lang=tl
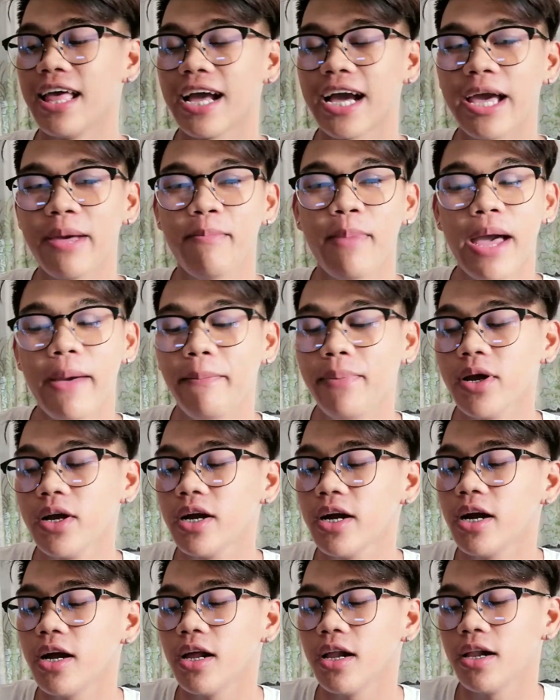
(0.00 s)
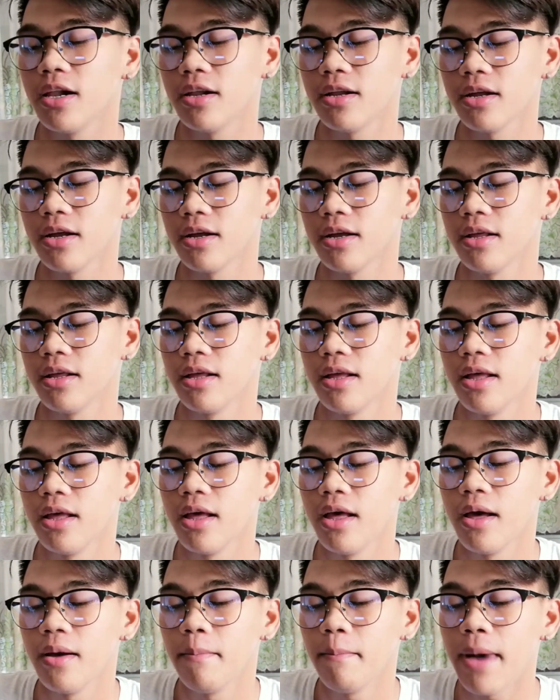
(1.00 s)
Kay bebe girl,
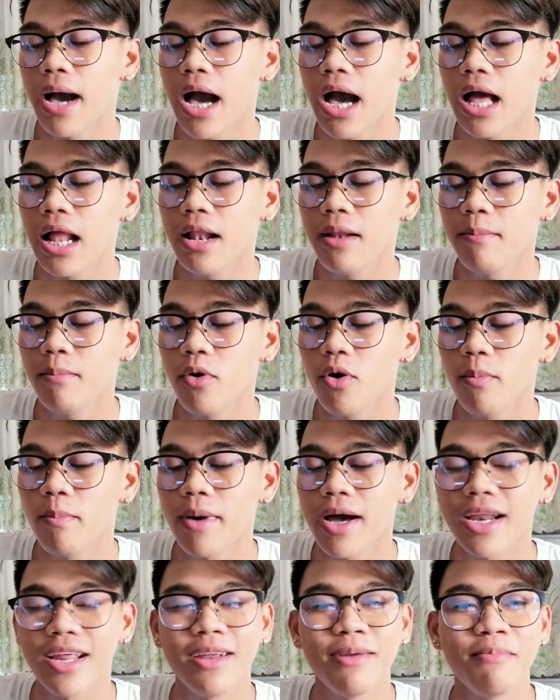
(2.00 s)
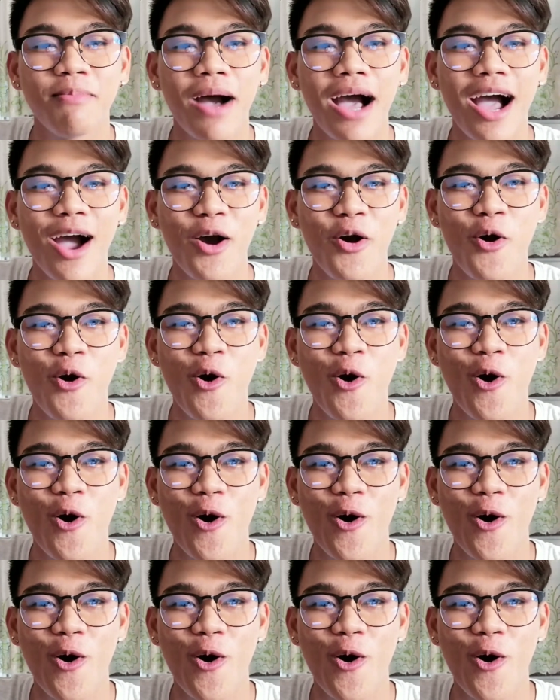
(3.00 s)
mahal mo pa rin ba ako?